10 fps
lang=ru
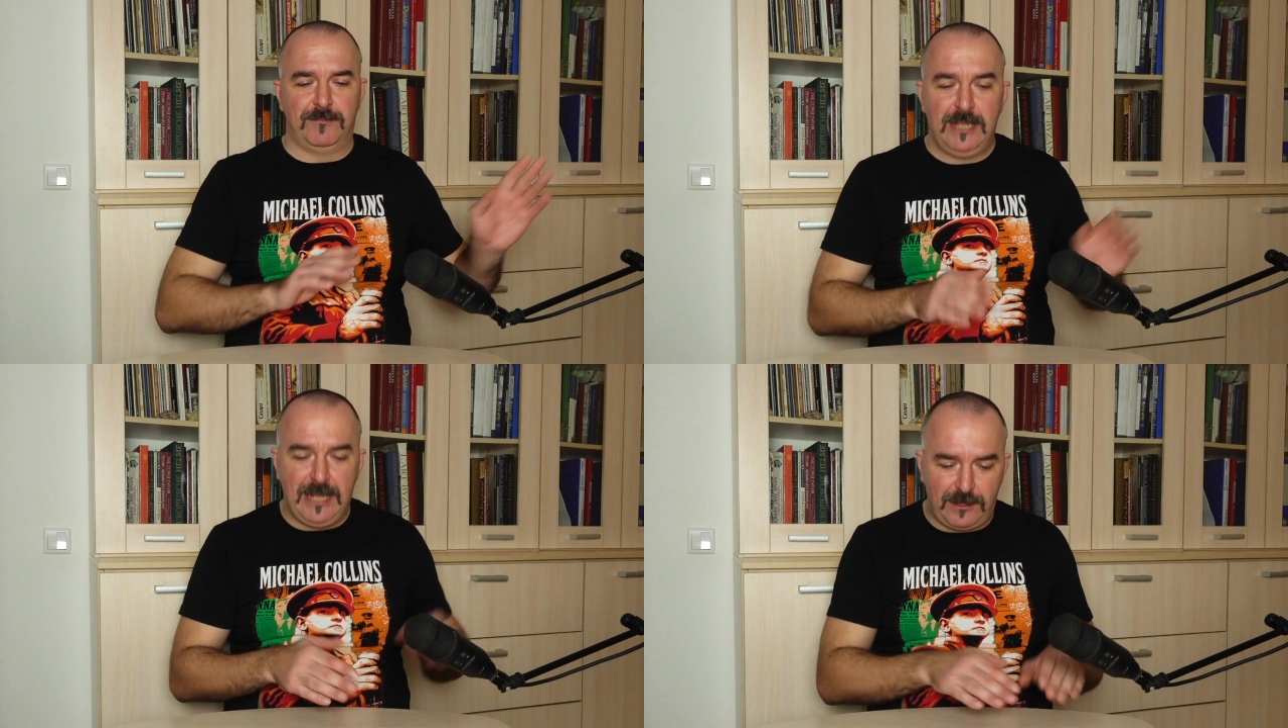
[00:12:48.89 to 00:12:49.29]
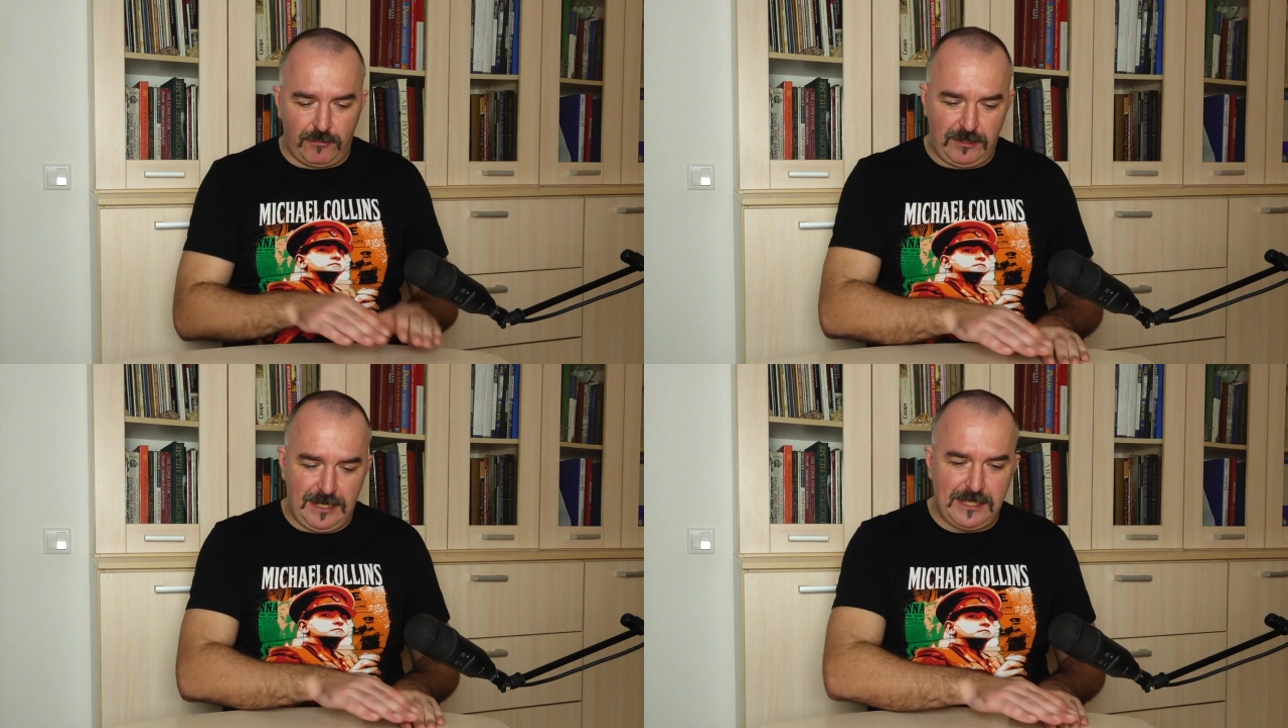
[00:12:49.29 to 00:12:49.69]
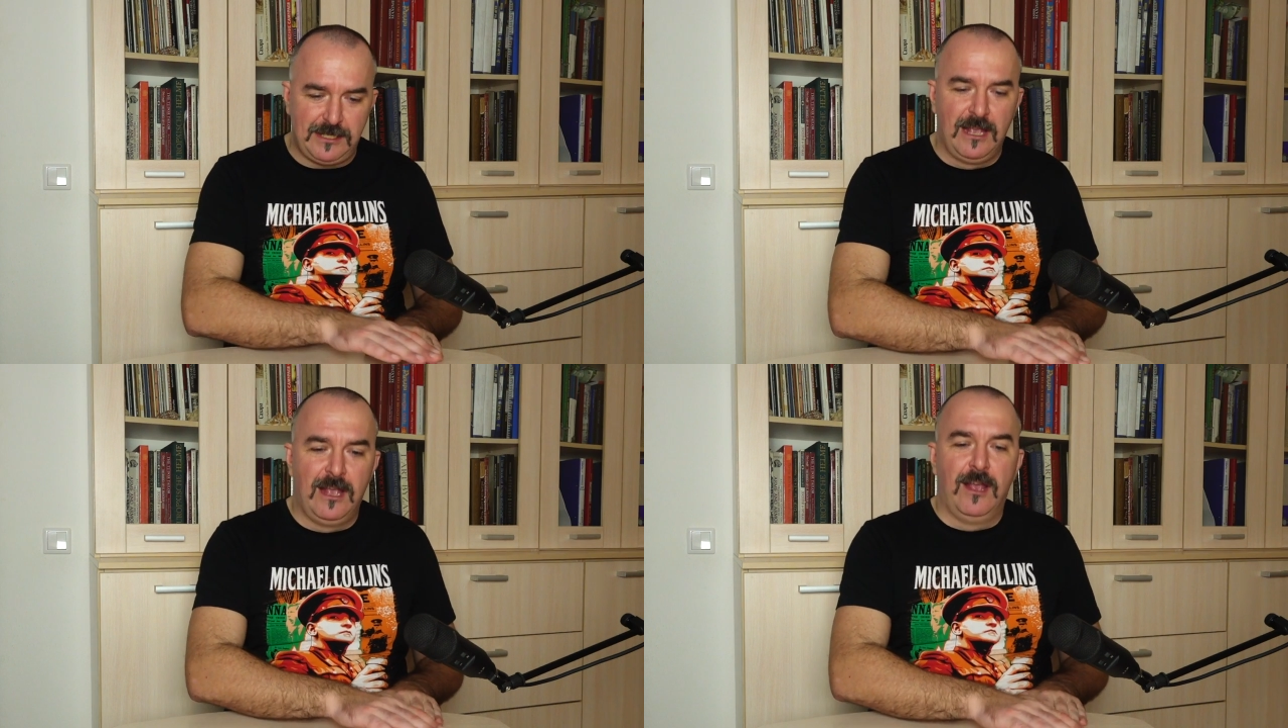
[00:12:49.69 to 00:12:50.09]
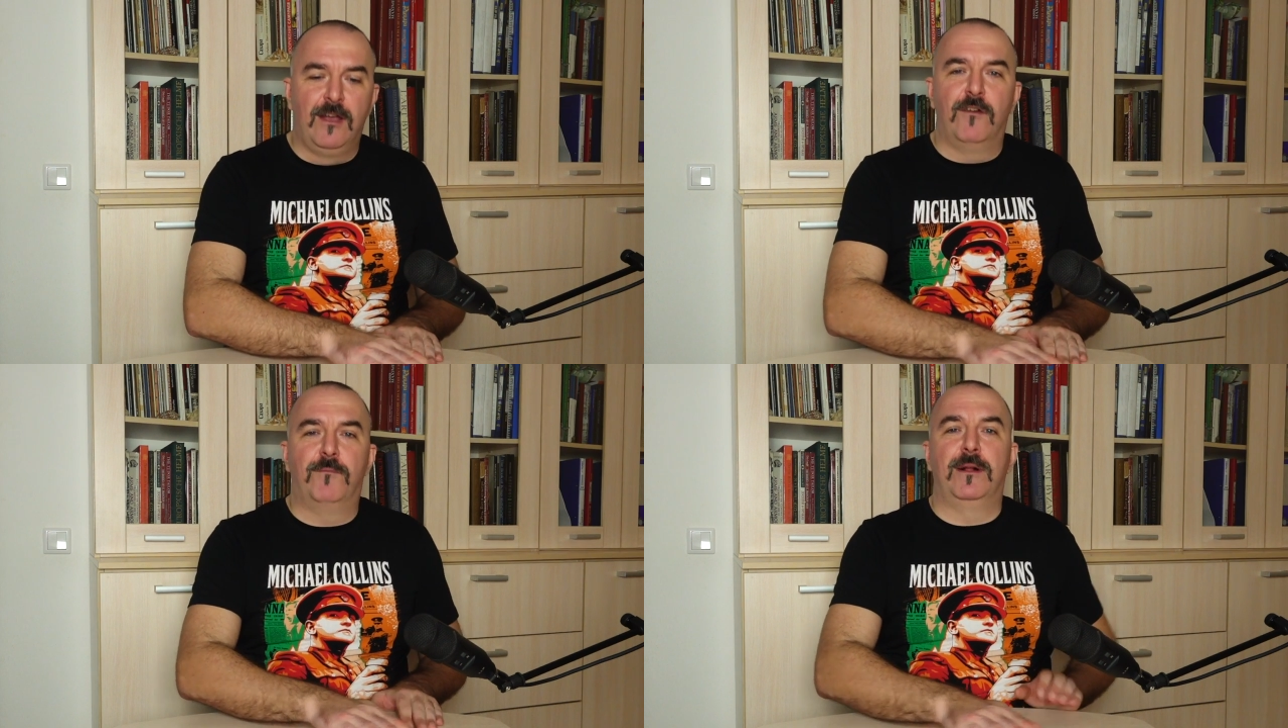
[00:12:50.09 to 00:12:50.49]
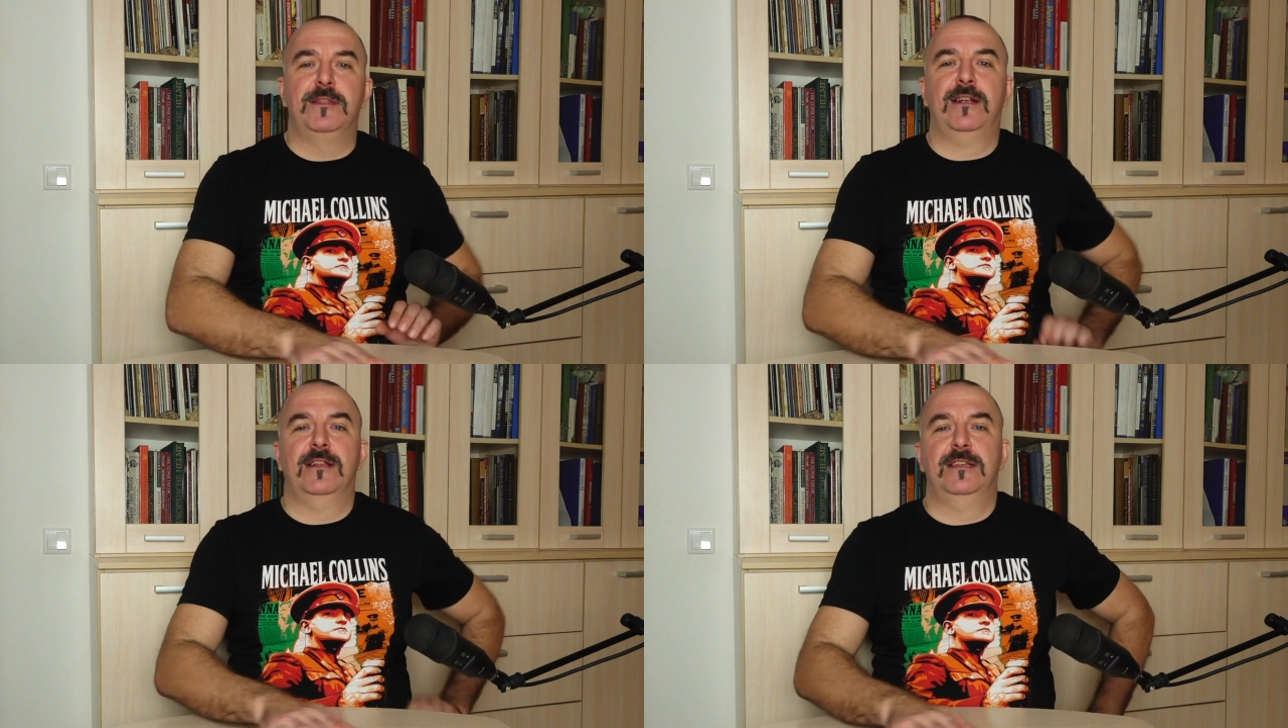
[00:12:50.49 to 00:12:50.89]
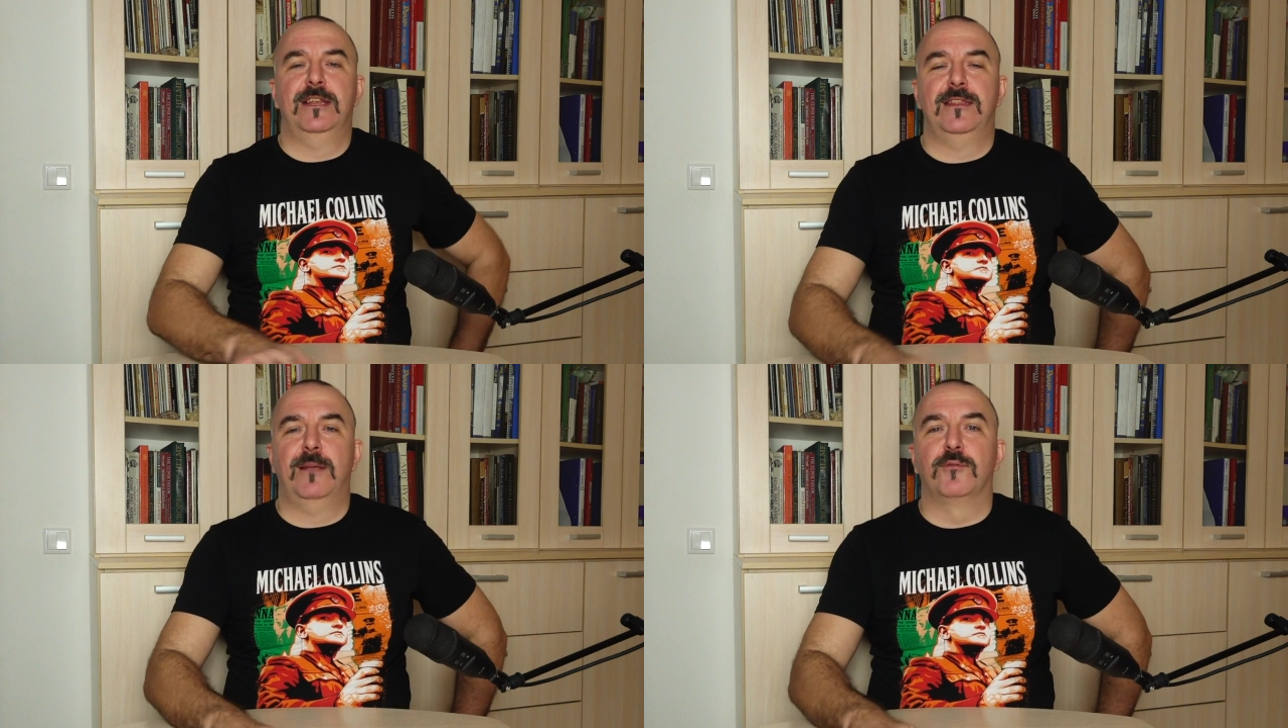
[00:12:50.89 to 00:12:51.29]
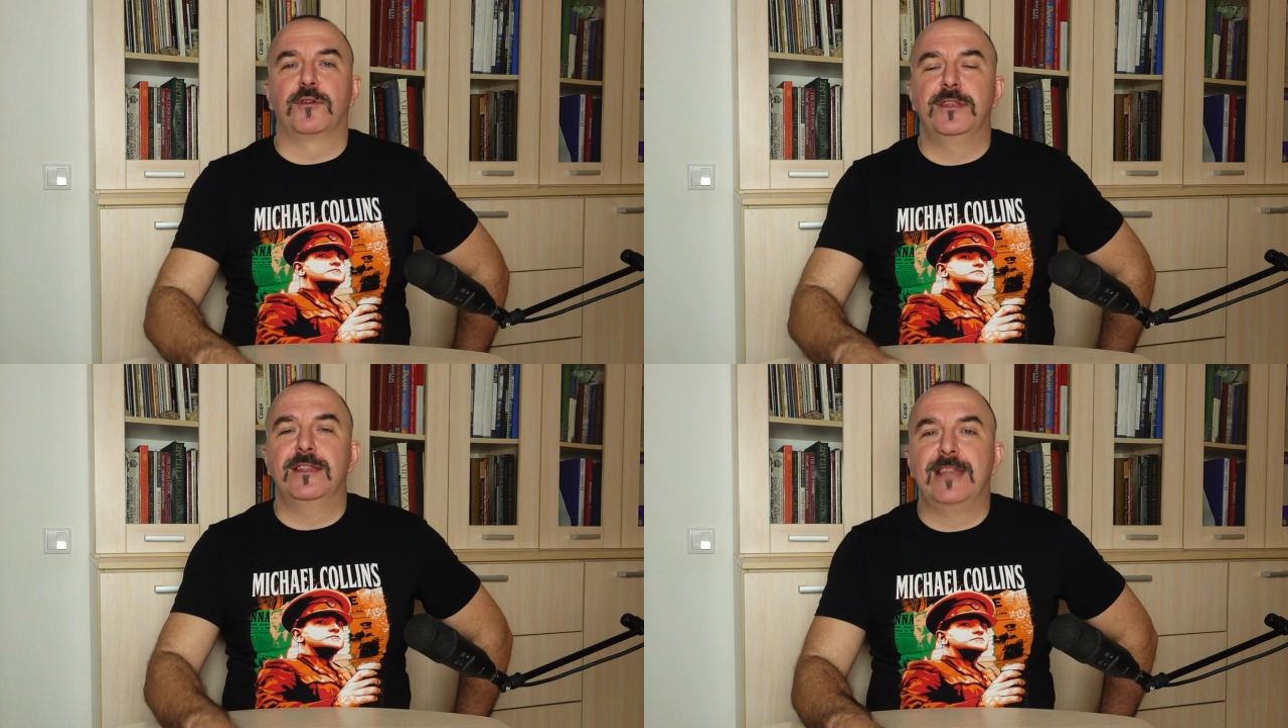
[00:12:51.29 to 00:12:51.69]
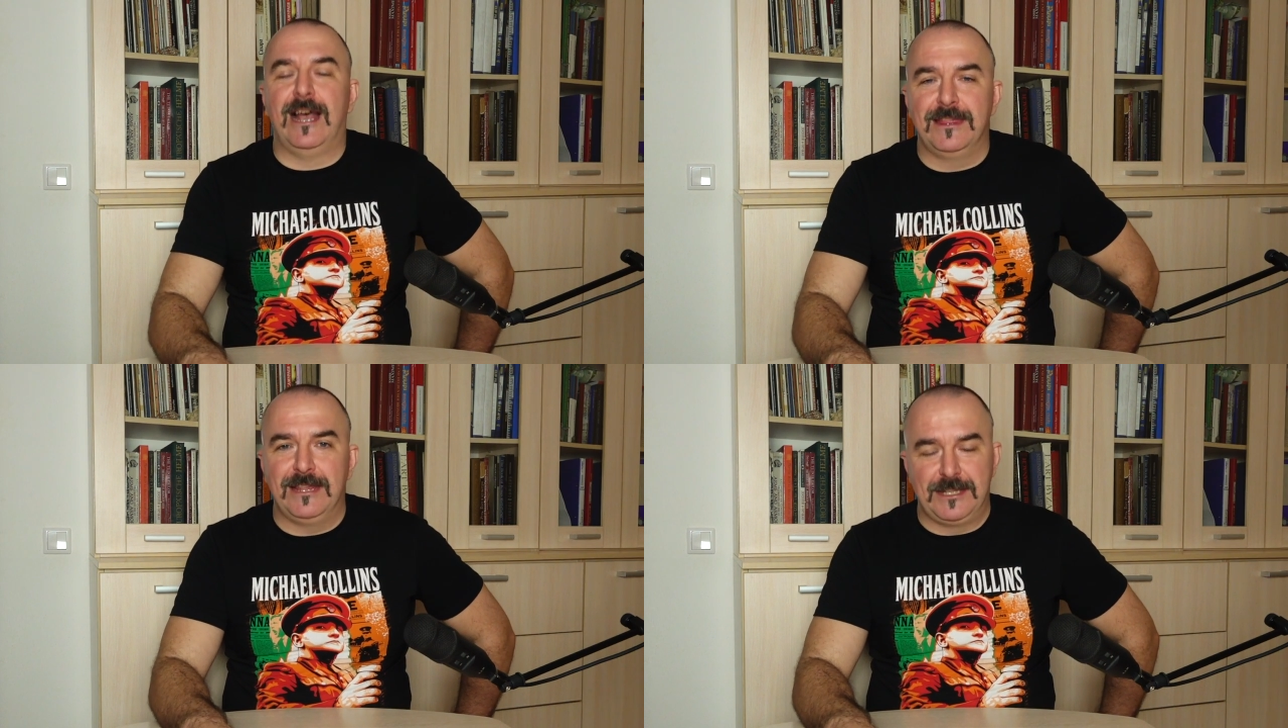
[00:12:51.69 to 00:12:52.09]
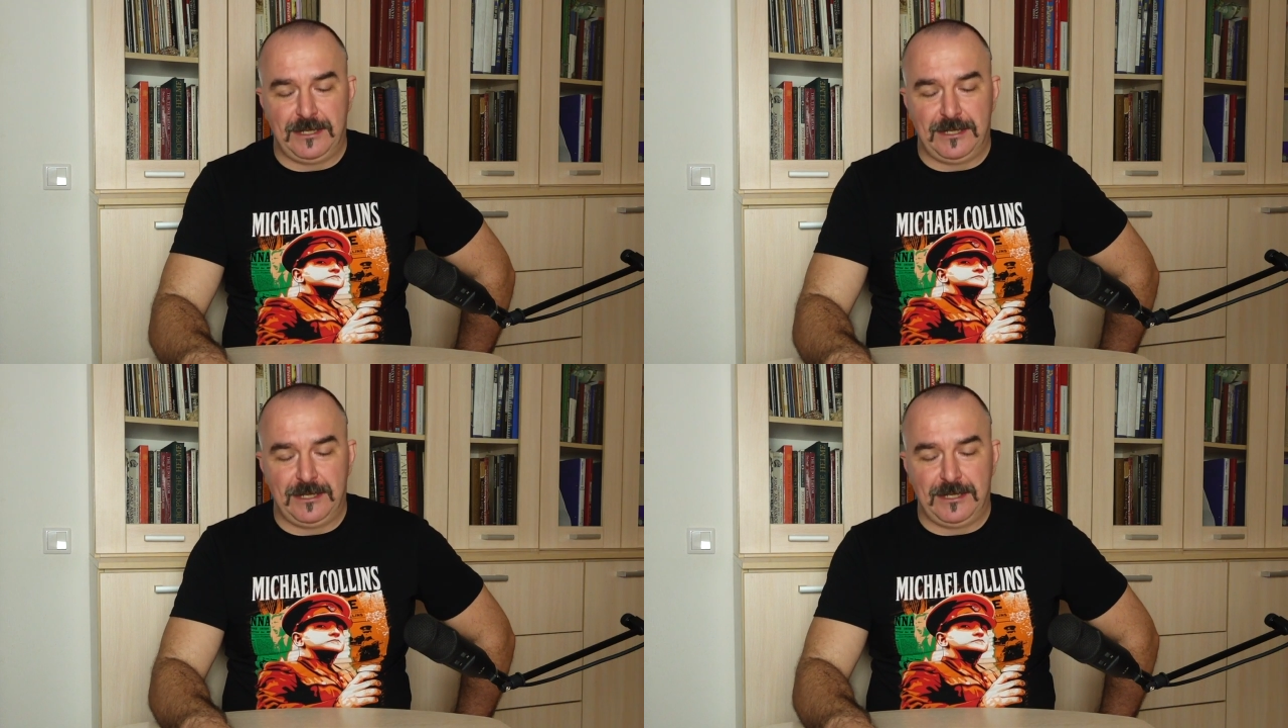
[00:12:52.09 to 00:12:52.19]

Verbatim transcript: Нет, тут есть вполне конкретные опорные данные.